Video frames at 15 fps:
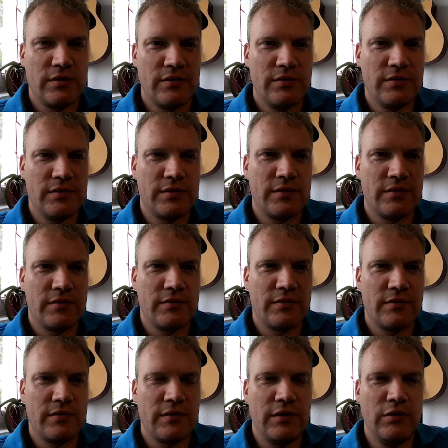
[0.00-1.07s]
und
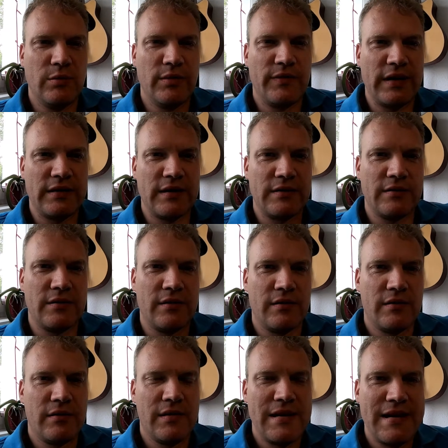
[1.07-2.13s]
die Nummern werden dann in eine
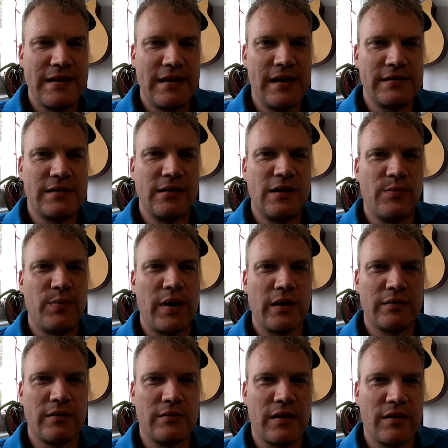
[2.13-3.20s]
Kiste gepackt
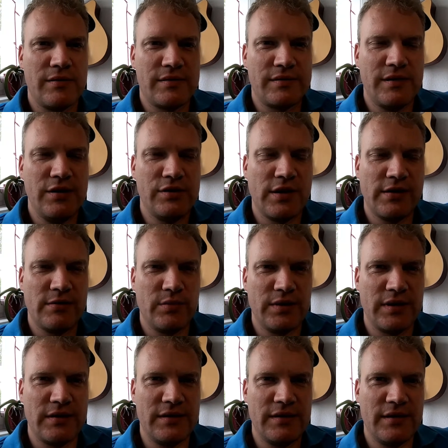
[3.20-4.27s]
und daraus ziehe ich halt immer dann
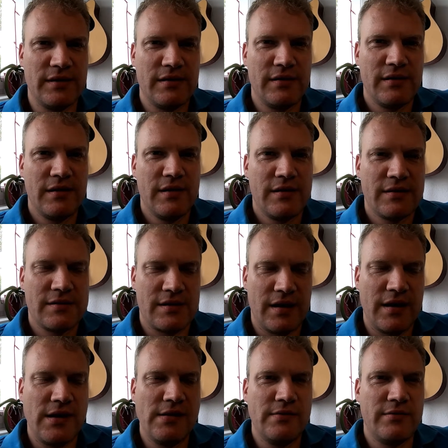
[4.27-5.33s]
die
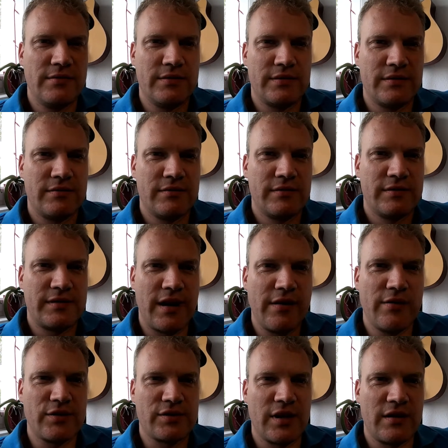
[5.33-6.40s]
Zahlen und zeige
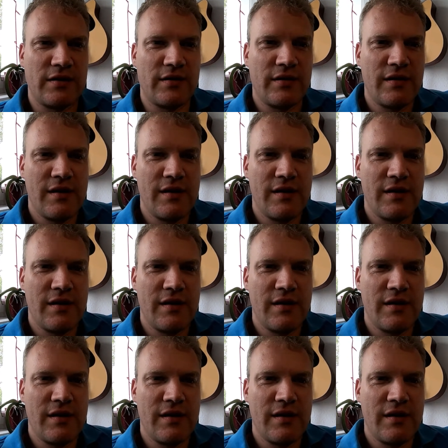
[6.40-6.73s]
euch dann,